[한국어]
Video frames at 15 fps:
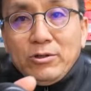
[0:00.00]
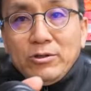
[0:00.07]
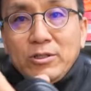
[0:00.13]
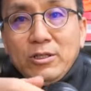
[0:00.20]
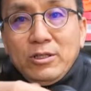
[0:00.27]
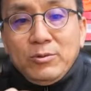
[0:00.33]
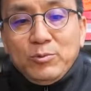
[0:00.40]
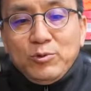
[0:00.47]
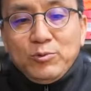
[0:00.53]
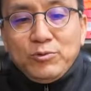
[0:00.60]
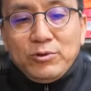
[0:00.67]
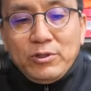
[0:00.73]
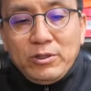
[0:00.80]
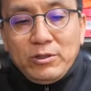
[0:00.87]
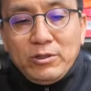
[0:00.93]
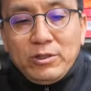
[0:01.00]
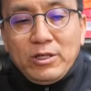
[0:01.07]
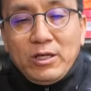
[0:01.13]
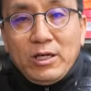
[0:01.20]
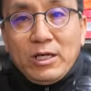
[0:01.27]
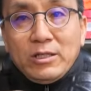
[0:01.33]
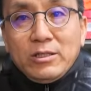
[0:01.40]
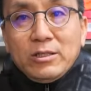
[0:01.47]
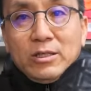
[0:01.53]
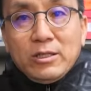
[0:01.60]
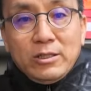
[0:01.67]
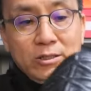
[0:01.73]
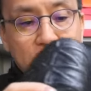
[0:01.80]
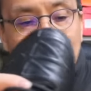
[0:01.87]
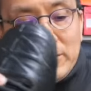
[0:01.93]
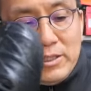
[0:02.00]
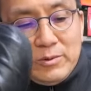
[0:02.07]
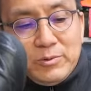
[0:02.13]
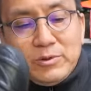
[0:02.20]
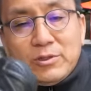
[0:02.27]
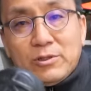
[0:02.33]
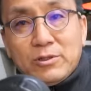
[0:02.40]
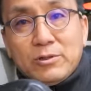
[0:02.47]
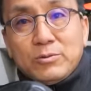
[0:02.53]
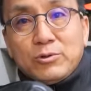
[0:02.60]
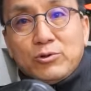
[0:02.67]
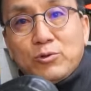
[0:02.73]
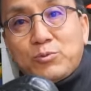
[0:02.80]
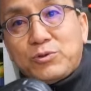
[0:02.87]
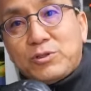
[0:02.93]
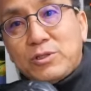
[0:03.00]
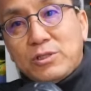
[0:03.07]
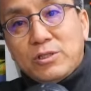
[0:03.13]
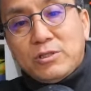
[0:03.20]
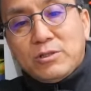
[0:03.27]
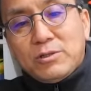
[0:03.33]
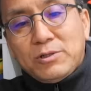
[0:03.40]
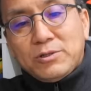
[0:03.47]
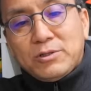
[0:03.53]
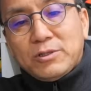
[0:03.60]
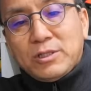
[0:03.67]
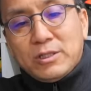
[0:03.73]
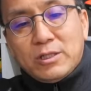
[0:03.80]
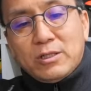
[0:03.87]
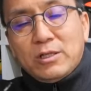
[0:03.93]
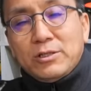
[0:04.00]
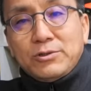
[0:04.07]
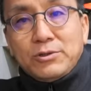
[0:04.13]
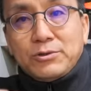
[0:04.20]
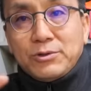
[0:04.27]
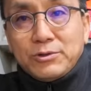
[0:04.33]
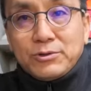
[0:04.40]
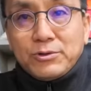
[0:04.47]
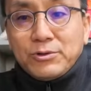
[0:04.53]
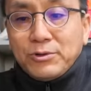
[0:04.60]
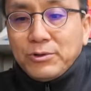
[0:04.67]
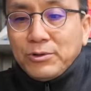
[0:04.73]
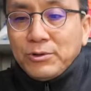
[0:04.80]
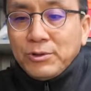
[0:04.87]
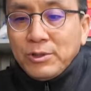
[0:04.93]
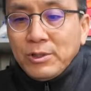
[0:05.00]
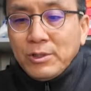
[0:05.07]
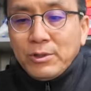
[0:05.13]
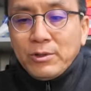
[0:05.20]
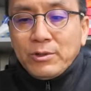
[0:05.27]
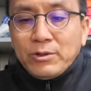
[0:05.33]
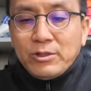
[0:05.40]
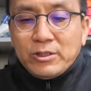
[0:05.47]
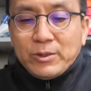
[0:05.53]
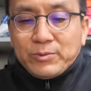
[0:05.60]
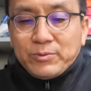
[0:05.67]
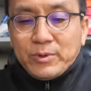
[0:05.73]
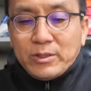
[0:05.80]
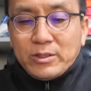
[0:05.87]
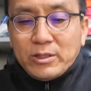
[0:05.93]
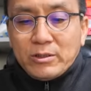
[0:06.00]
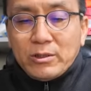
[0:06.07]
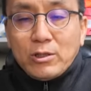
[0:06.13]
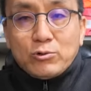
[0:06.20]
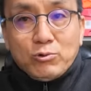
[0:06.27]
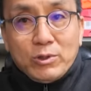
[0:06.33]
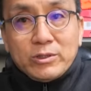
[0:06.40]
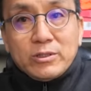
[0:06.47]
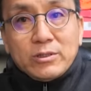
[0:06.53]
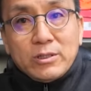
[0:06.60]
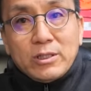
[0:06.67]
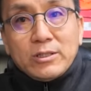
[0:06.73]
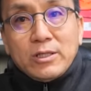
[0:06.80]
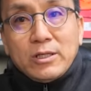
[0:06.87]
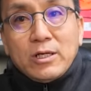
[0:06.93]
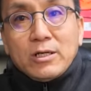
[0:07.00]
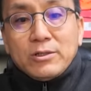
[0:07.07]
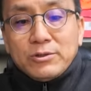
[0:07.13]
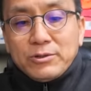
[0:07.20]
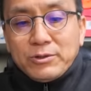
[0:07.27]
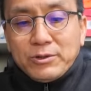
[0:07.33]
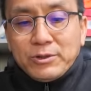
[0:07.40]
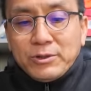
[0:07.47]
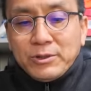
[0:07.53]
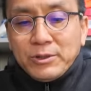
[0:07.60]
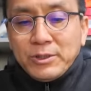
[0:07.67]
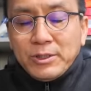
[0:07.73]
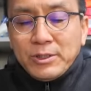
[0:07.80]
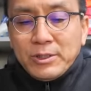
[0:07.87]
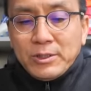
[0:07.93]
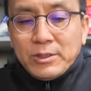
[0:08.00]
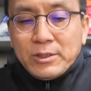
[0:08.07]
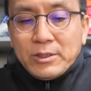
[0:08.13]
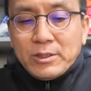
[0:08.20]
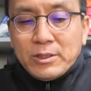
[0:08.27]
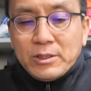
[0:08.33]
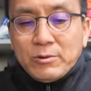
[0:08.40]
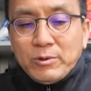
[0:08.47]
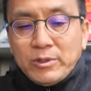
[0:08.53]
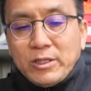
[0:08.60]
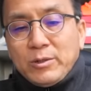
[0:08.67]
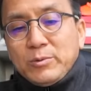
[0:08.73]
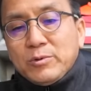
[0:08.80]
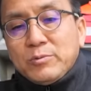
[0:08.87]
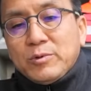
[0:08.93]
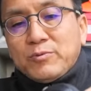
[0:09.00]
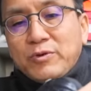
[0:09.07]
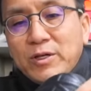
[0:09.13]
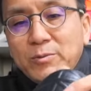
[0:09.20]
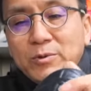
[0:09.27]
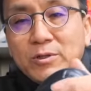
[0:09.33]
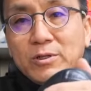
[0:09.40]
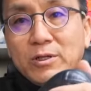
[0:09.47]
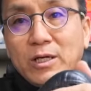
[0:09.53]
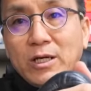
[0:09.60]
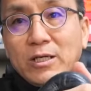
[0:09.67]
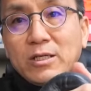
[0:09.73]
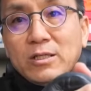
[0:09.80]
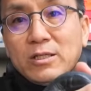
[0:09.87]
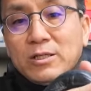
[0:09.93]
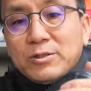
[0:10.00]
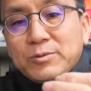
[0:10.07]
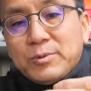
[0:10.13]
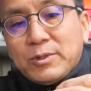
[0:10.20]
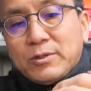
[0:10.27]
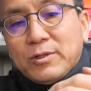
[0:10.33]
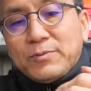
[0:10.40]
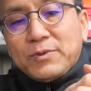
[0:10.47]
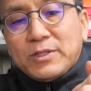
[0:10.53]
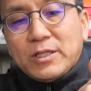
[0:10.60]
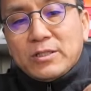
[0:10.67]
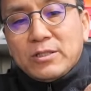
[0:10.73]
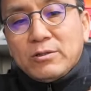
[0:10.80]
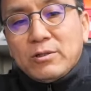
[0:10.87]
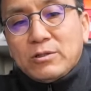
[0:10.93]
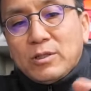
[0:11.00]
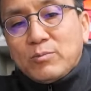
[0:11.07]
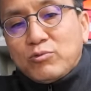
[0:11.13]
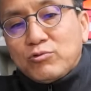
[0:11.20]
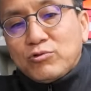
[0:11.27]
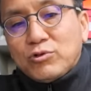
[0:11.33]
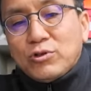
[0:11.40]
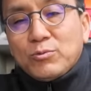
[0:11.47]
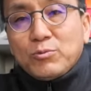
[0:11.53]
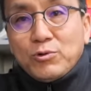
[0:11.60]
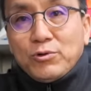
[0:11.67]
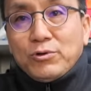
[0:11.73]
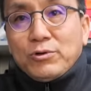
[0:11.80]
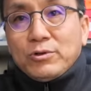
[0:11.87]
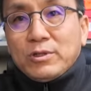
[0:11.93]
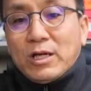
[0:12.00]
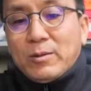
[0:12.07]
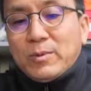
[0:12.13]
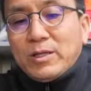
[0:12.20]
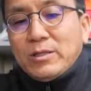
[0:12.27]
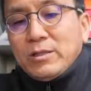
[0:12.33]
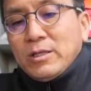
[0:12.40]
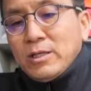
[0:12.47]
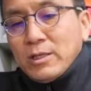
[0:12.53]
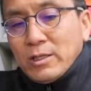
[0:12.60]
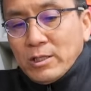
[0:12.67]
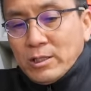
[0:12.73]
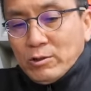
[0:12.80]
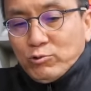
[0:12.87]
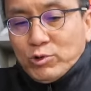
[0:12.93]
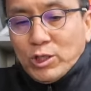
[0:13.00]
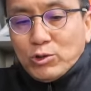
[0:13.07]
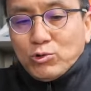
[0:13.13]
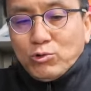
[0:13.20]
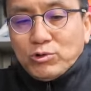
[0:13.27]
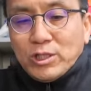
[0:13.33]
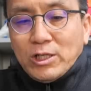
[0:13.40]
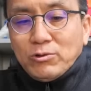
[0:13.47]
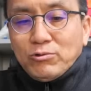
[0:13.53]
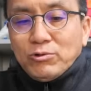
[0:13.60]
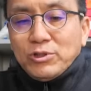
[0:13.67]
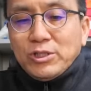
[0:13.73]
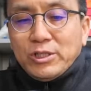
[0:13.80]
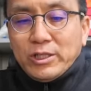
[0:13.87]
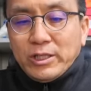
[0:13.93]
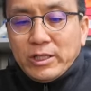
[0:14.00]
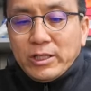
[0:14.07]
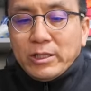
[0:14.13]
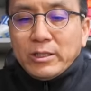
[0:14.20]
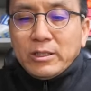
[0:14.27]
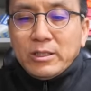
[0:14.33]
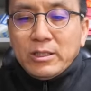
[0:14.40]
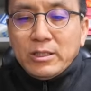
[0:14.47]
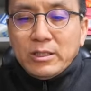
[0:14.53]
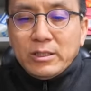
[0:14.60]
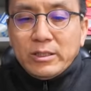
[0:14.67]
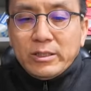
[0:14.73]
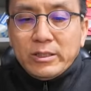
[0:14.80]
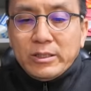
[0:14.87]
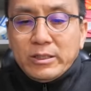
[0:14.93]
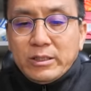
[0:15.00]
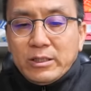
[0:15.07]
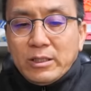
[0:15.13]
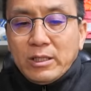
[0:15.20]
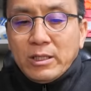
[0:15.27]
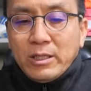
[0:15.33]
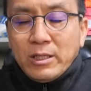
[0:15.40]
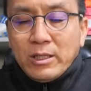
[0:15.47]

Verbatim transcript: 여기 이 부분을 이렇게 아니라 T7처럼 전족부 스티칭을 넣어서 제작을 했었어도 이 제품 자체가 굉장히 좋았을 거라는 생각은 들어요. 어, 왜냐하면 뭐 프레임이 들어가 있긴 하지만 어퍼 자체는 굉장히 부드럽고 다만 최초 착용 시에 이